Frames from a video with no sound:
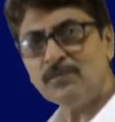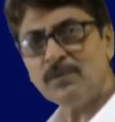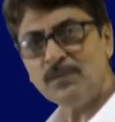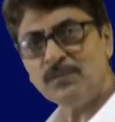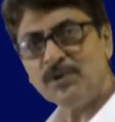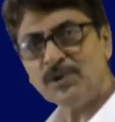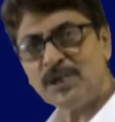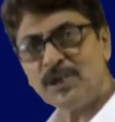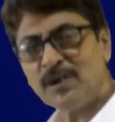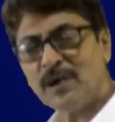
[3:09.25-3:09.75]

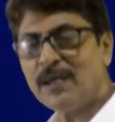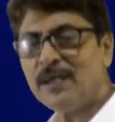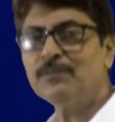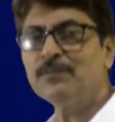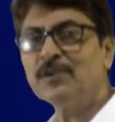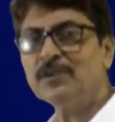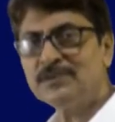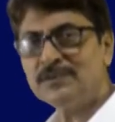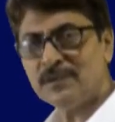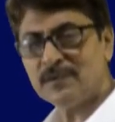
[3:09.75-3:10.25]
উভমুখী হয়
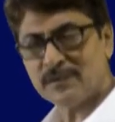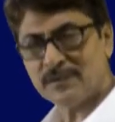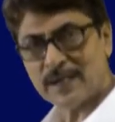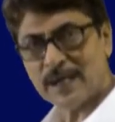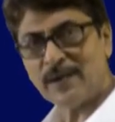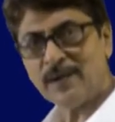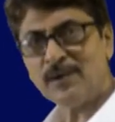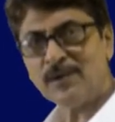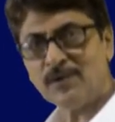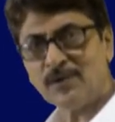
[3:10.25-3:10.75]
এবং
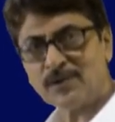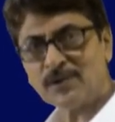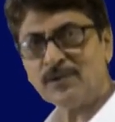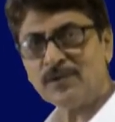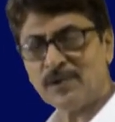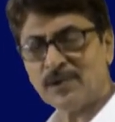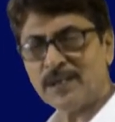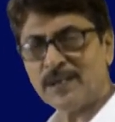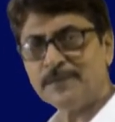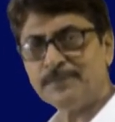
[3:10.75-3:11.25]
ডায়ল গঠন
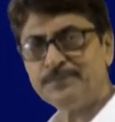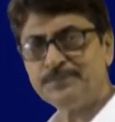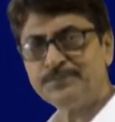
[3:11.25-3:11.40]
হয়